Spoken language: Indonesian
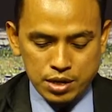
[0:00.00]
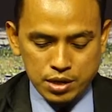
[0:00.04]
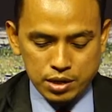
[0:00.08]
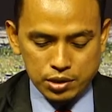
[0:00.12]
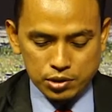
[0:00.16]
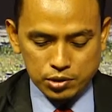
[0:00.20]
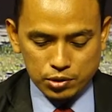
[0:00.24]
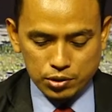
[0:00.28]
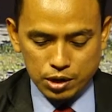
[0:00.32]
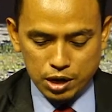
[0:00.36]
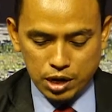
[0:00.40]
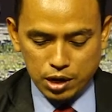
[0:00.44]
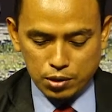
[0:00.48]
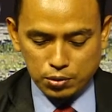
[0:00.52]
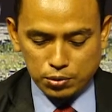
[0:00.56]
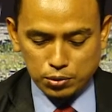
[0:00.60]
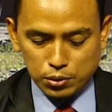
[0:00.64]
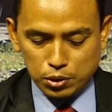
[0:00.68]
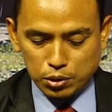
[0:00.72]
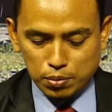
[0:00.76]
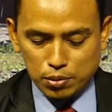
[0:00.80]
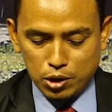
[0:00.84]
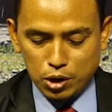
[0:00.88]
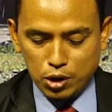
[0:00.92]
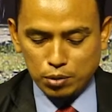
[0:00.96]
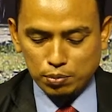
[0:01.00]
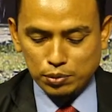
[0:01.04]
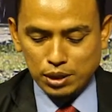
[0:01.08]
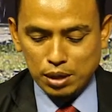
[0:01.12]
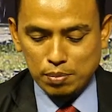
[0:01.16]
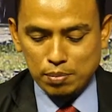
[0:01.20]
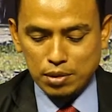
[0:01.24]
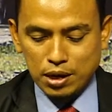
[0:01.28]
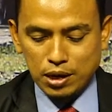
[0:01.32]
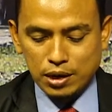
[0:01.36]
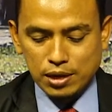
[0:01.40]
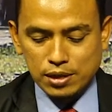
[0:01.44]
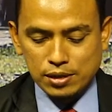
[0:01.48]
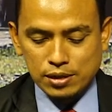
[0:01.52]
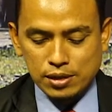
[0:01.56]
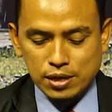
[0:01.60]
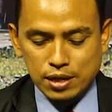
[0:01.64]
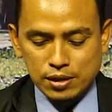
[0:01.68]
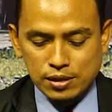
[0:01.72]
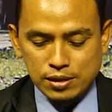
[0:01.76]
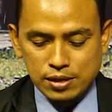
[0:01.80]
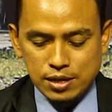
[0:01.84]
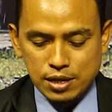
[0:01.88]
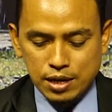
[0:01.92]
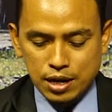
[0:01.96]
Saudara untuk
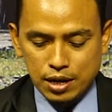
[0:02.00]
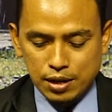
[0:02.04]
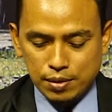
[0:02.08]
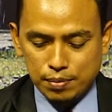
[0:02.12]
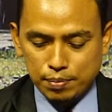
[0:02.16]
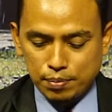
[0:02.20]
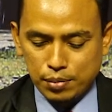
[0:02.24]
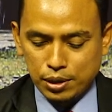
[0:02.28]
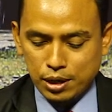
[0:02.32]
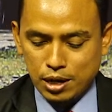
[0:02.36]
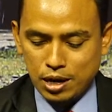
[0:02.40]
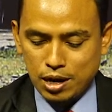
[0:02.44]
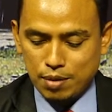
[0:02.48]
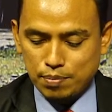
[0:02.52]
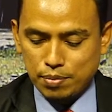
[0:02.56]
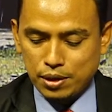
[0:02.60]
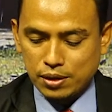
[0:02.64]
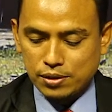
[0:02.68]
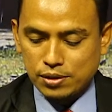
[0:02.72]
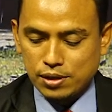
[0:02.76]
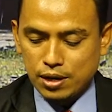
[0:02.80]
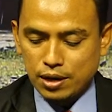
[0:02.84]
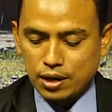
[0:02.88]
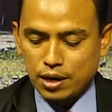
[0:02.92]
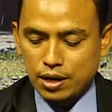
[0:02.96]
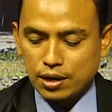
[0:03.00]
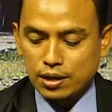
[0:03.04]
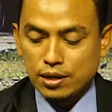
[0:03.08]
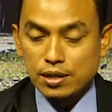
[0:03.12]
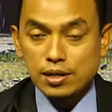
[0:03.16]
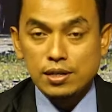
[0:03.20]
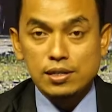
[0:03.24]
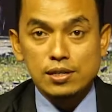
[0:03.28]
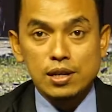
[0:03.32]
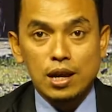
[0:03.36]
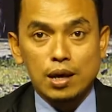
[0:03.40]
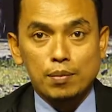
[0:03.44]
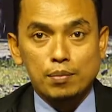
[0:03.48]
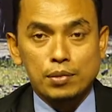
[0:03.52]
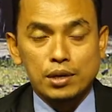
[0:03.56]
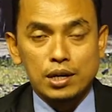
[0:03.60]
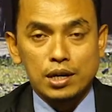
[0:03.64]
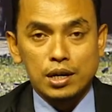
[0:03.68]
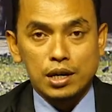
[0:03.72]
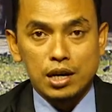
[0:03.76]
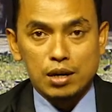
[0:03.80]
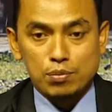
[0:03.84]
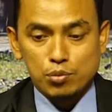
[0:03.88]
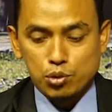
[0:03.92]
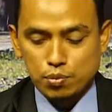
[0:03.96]
mengoptimalisasikan penerapan syariat Islam di
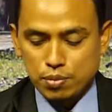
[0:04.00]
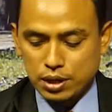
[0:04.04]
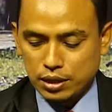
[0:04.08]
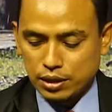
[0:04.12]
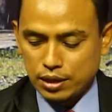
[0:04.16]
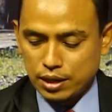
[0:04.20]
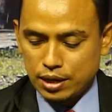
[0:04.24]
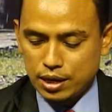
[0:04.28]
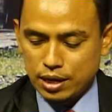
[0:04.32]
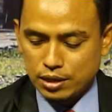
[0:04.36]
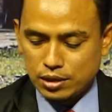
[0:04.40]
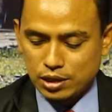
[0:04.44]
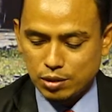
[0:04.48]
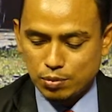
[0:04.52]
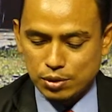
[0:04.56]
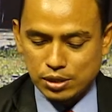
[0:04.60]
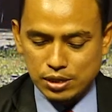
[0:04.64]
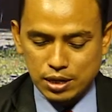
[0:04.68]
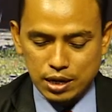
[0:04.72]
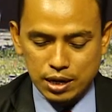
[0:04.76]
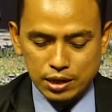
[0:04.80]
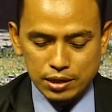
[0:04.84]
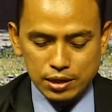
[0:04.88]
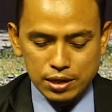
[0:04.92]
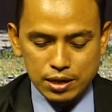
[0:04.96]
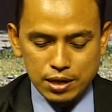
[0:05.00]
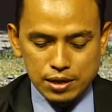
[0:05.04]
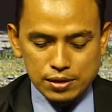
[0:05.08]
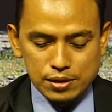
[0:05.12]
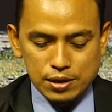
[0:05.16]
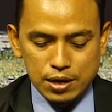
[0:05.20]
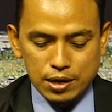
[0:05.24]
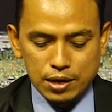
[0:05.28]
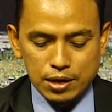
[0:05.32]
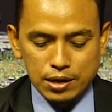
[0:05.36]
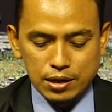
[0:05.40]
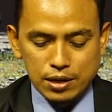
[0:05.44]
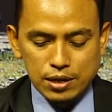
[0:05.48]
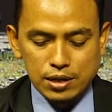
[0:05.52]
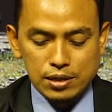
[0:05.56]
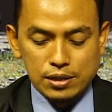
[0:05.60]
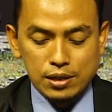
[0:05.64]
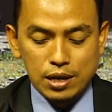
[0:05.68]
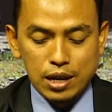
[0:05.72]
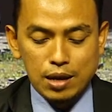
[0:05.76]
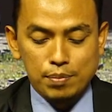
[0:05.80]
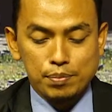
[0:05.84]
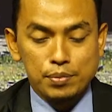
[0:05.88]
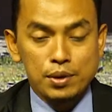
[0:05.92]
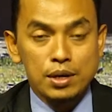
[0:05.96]
Kabupaten Aceh Besar, Dinas Syariat
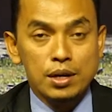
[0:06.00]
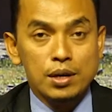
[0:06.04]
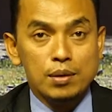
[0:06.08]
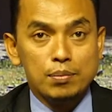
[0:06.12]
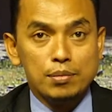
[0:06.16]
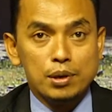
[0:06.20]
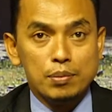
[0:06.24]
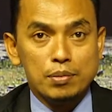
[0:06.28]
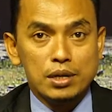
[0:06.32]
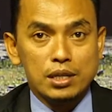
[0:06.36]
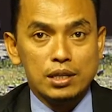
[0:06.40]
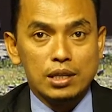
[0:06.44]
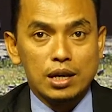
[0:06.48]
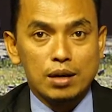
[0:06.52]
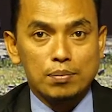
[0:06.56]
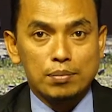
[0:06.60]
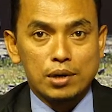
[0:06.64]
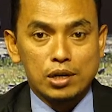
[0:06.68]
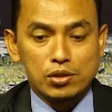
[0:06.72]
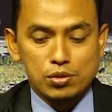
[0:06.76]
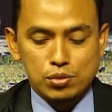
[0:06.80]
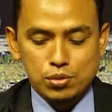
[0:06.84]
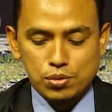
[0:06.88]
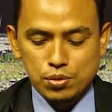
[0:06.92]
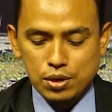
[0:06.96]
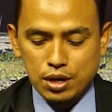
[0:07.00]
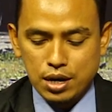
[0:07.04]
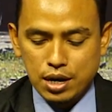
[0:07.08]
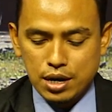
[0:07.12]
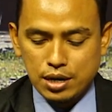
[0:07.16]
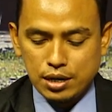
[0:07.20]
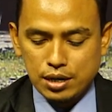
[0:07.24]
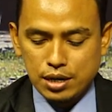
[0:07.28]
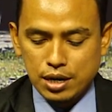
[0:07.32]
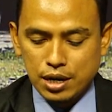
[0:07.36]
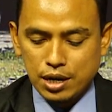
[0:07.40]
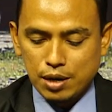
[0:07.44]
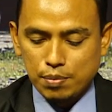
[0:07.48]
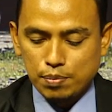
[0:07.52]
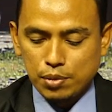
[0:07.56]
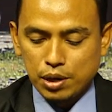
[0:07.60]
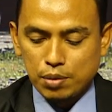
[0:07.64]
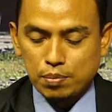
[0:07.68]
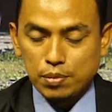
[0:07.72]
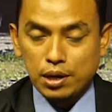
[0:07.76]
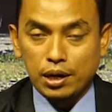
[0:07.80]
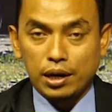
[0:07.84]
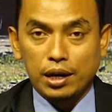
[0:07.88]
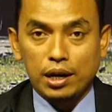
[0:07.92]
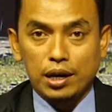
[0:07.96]
Islam meminta masukan dari
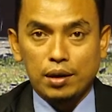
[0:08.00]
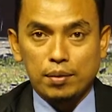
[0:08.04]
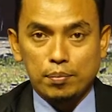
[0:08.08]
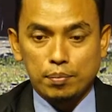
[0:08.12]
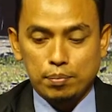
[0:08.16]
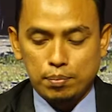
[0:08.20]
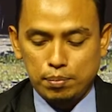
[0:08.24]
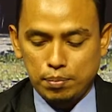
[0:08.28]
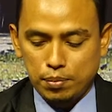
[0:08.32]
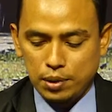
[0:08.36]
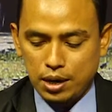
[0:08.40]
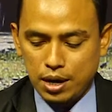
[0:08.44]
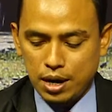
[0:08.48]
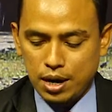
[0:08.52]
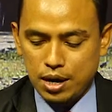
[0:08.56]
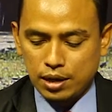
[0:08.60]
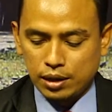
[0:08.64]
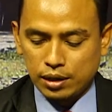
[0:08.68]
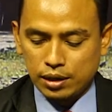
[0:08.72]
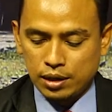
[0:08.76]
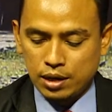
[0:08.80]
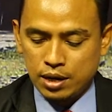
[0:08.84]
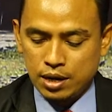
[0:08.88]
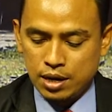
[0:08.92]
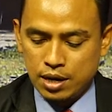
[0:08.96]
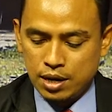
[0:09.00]
berbagai pihak.